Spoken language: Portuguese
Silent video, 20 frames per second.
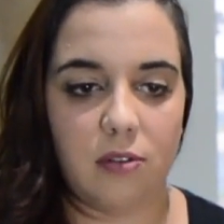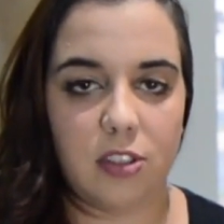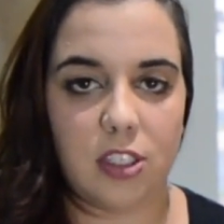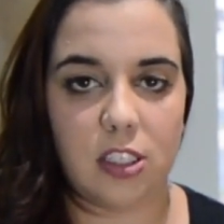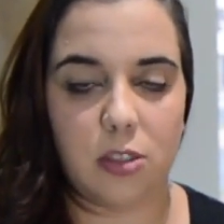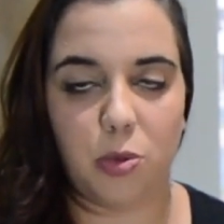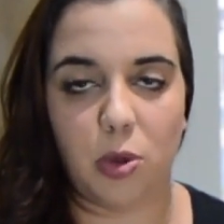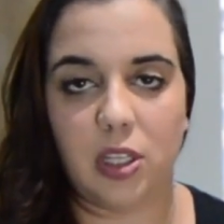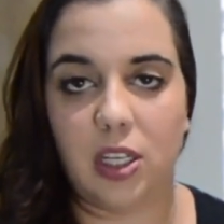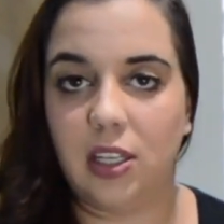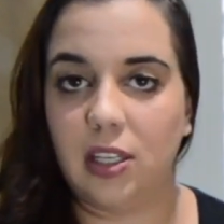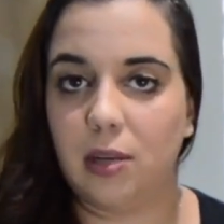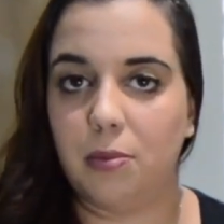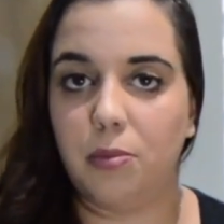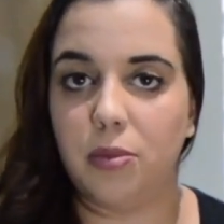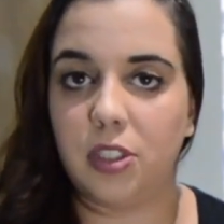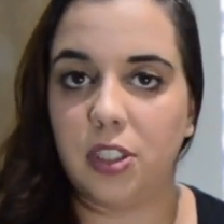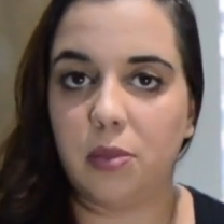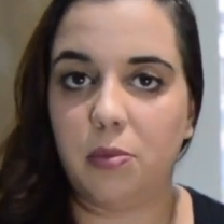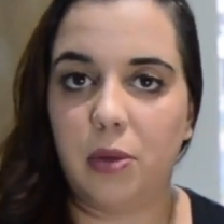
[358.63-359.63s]
vocês podem
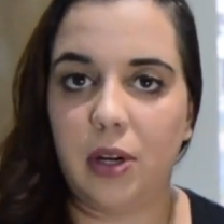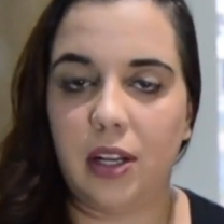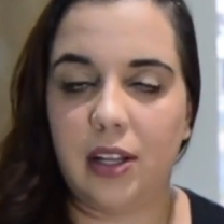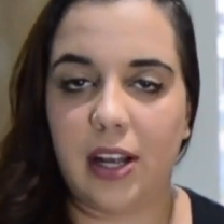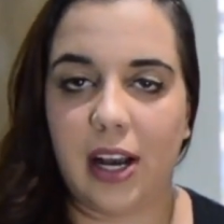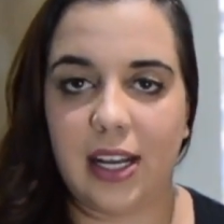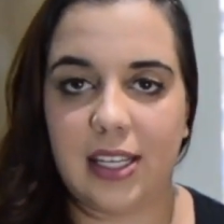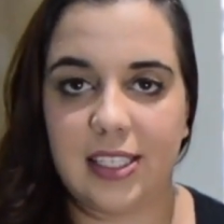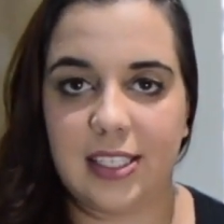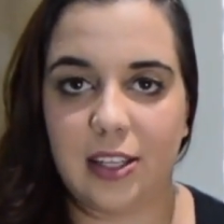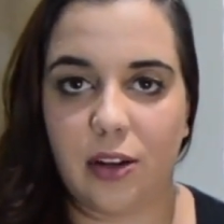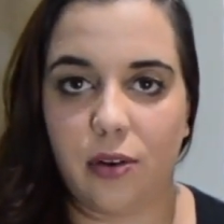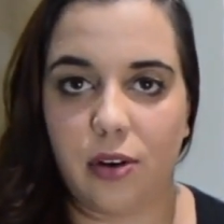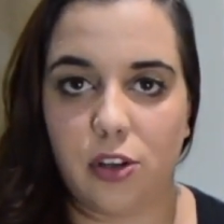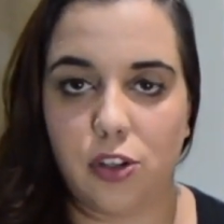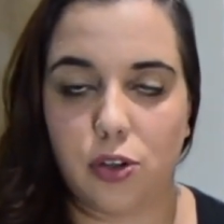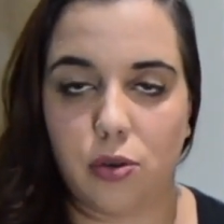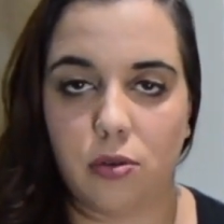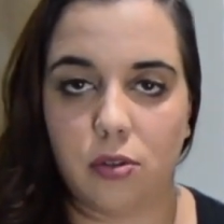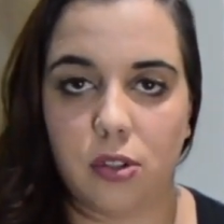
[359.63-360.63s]
ter possibilidades na
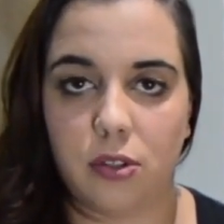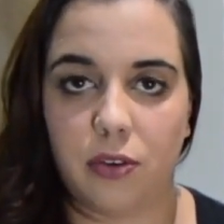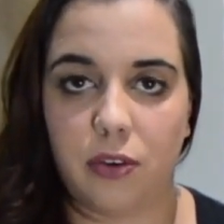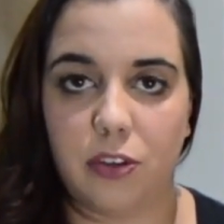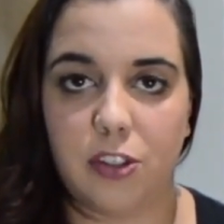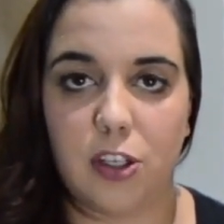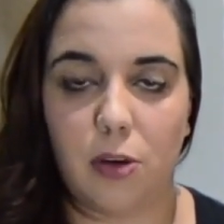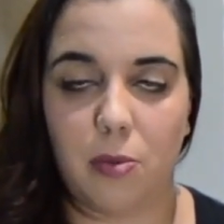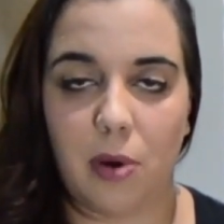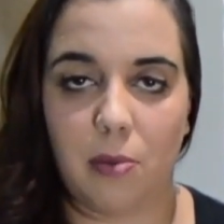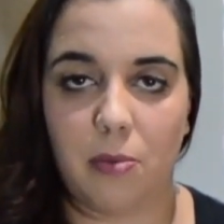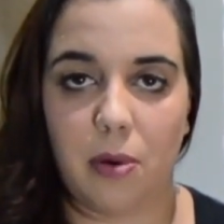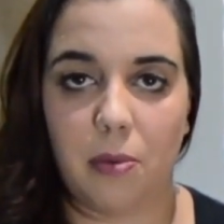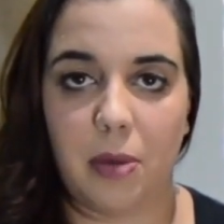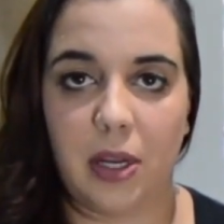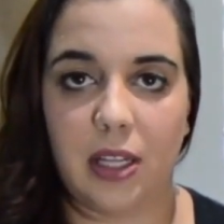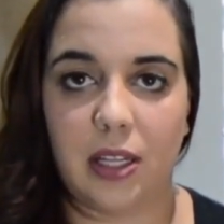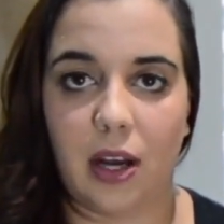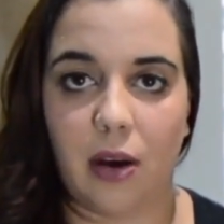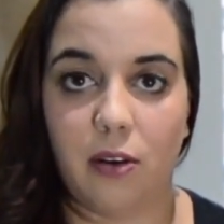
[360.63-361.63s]
hora de construir o seu
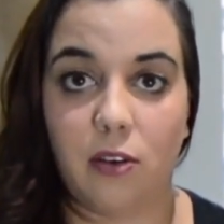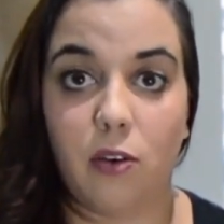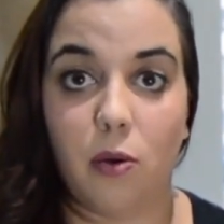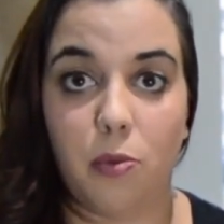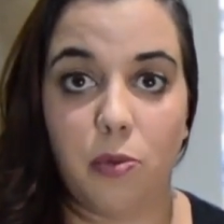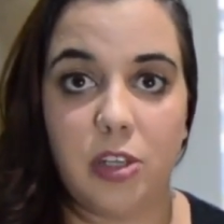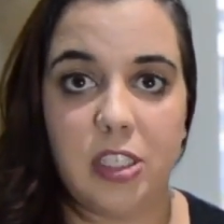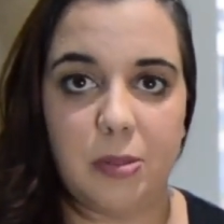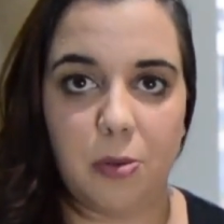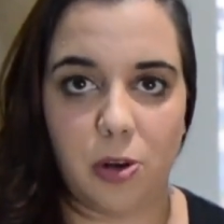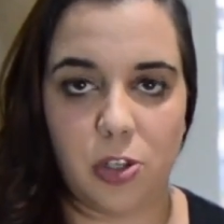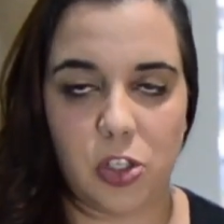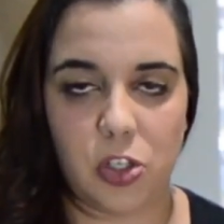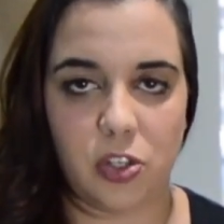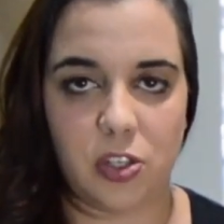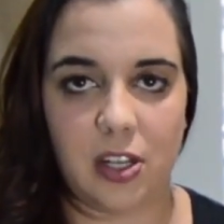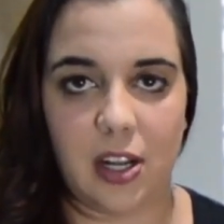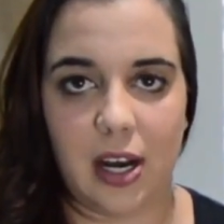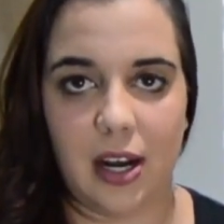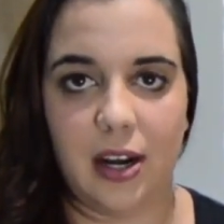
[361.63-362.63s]
mapa mental e como isso pode
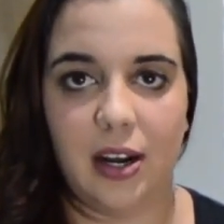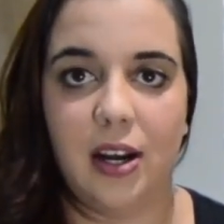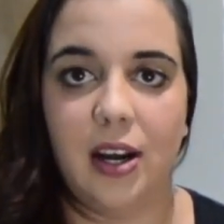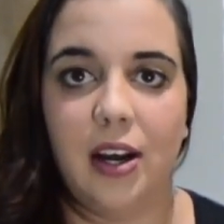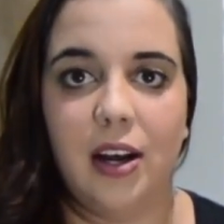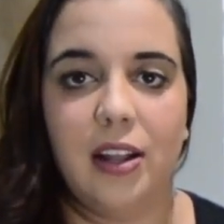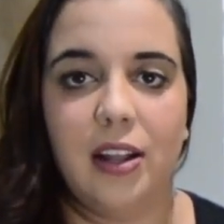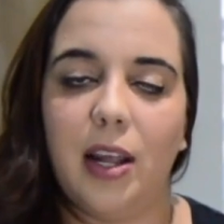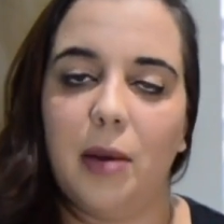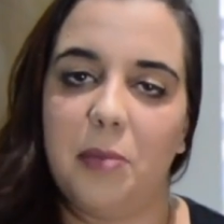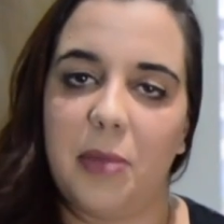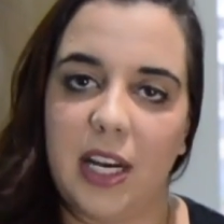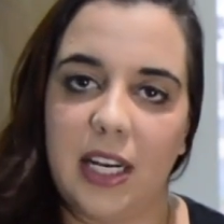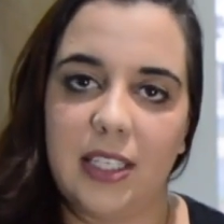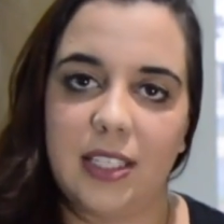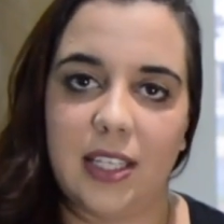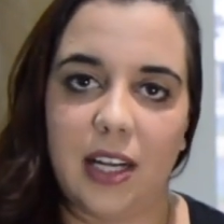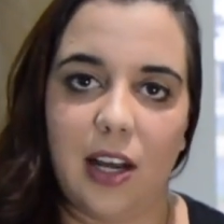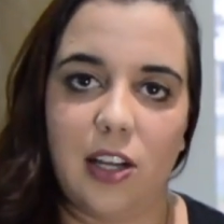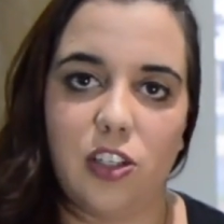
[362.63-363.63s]
ajudar na
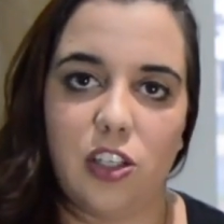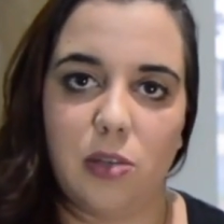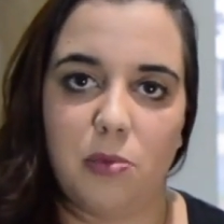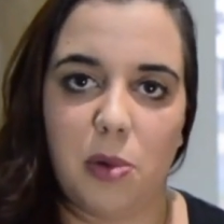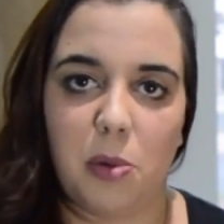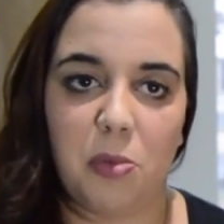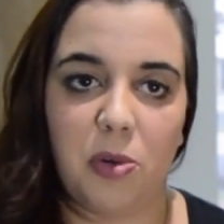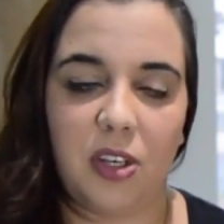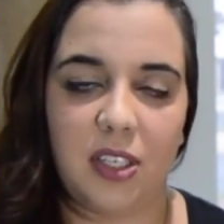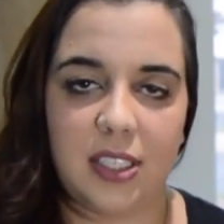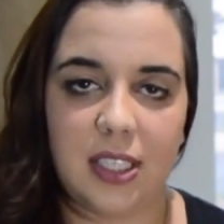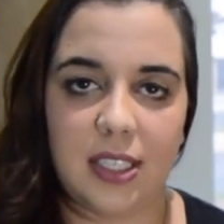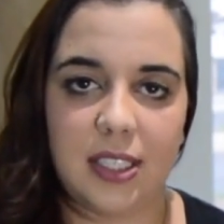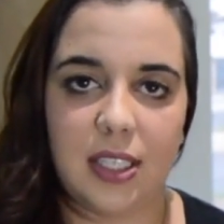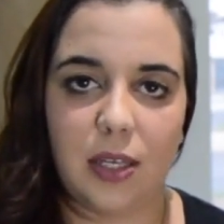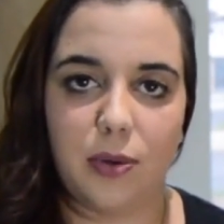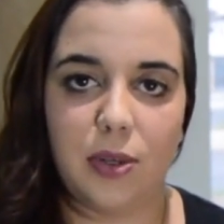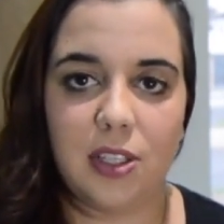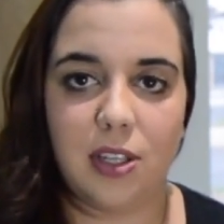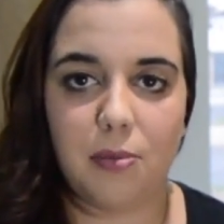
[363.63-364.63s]
aprendizagem,
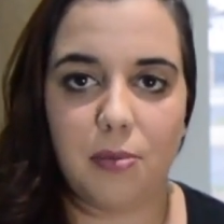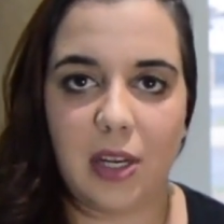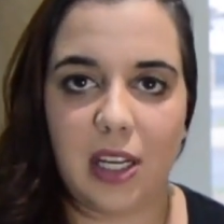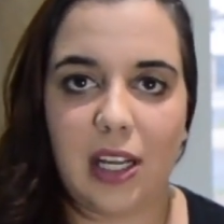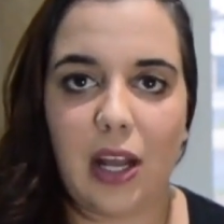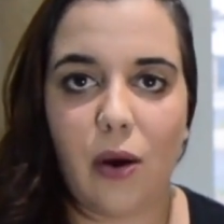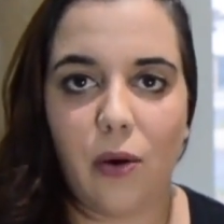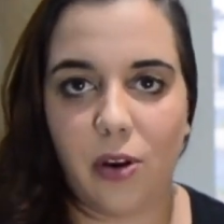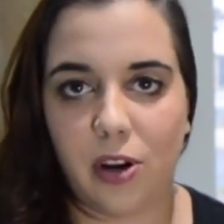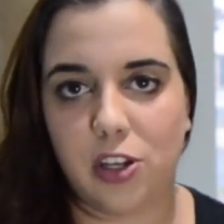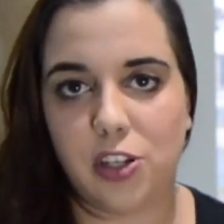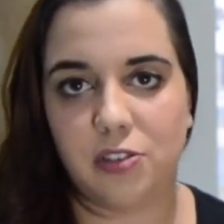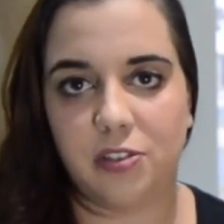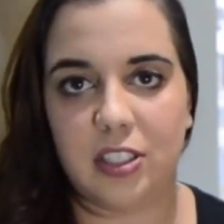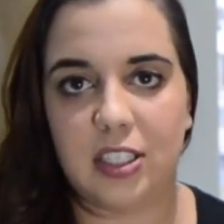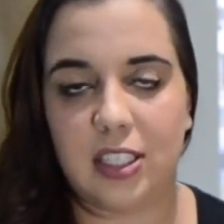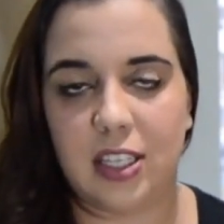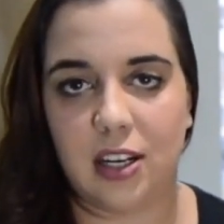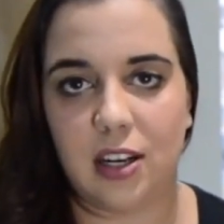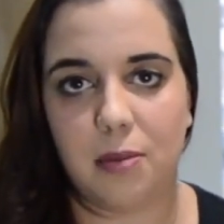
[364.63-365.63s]
memorização e também na hora de
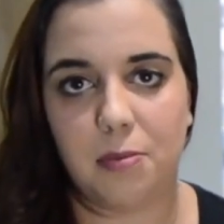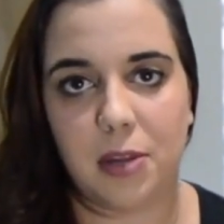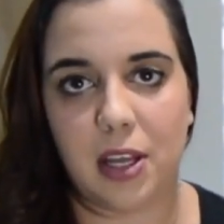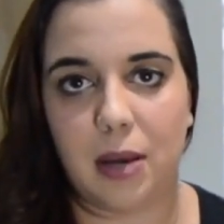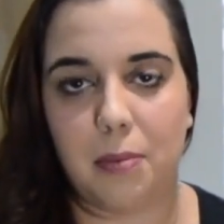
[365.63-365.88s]
fazer, né?